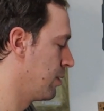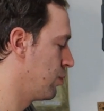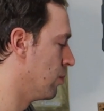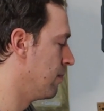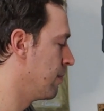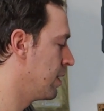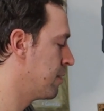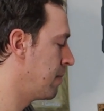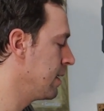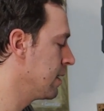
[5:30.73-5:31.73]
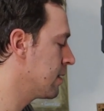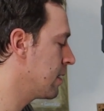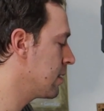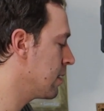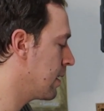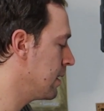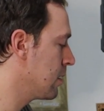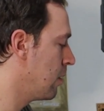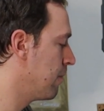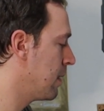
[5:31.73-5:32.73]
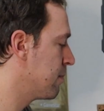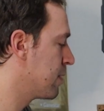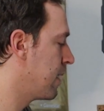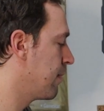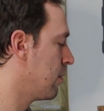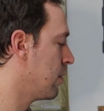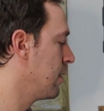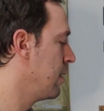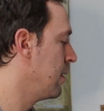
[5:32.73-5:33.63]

So, ich beende jetzt das Ganze auf meinem Smartphone